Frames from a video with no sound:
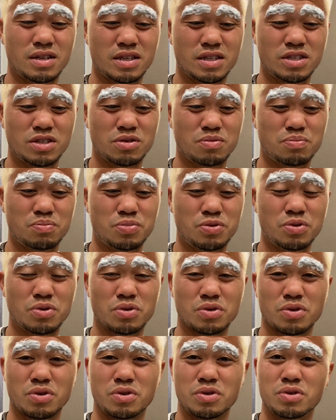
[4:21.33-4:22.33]
一応プロ
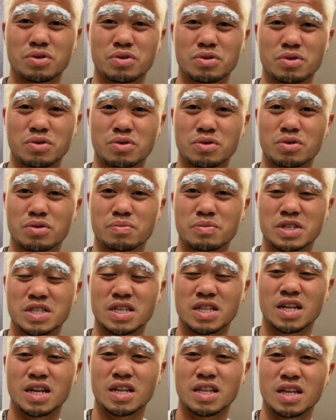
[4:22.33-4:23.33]
というところを見せ
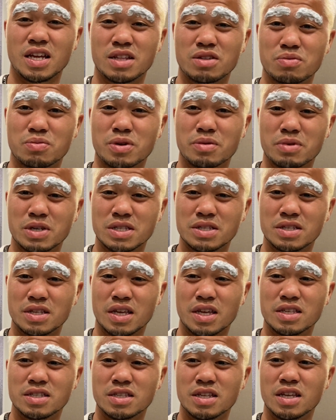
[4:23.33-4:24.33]
たりたいと思います
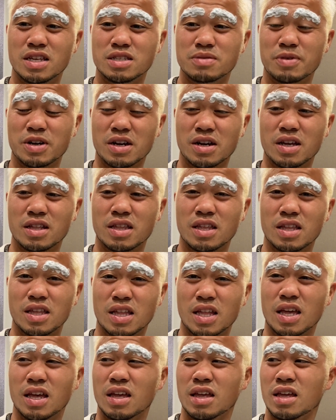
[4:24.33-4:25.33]
SNS ばっかやってて
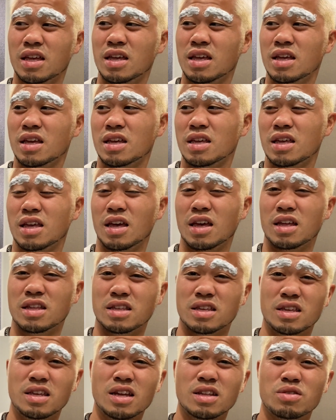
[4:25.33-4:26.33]
ね芸
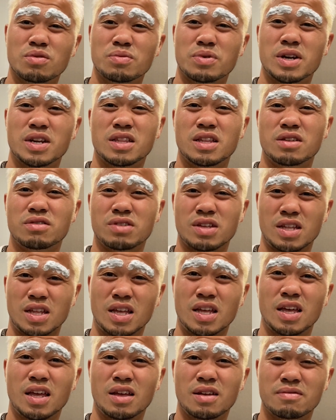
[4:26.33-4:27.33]
人やと思われてるんで
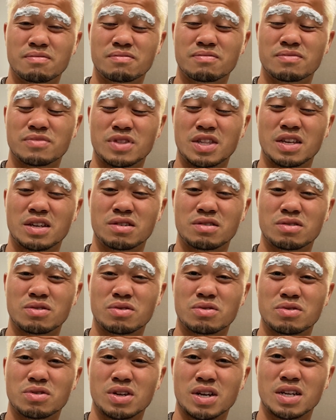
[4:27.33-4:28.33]
ね、うん、TikTok と
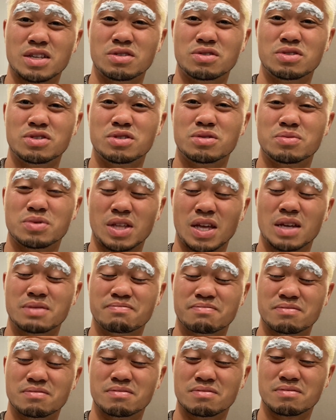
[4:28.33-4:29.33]
か YouTube で、う
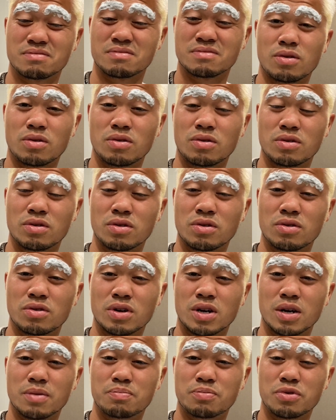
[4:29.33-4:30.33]
ん、本業
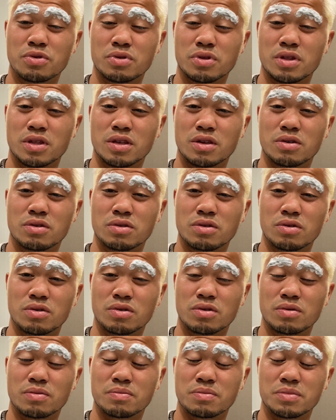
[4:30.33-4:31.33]
がプロっていうの
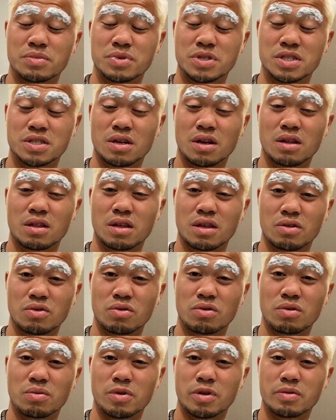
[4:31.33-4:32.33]
を見せたりたい
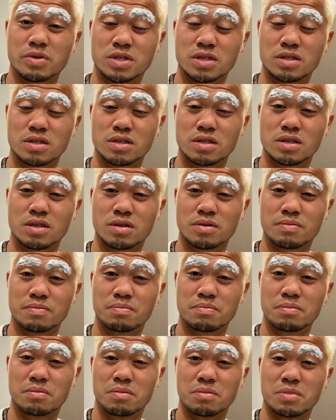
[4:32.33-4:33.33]
と思います
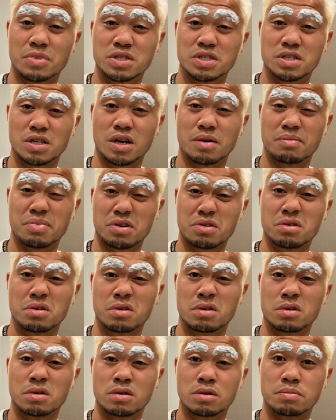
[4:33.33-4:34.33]
マジで頑張
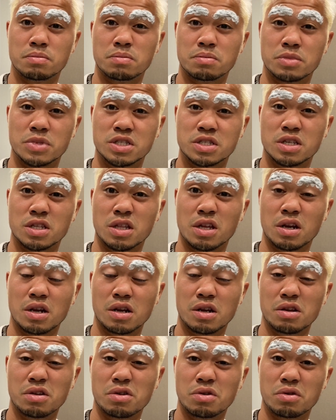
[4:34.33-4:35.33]
るめっちゃ寝れ
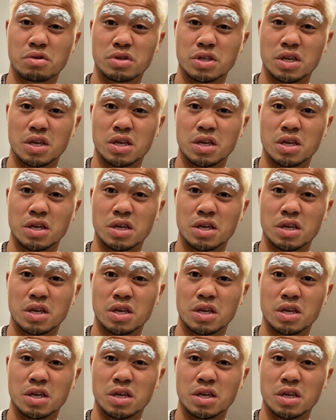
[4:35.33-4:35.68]
るように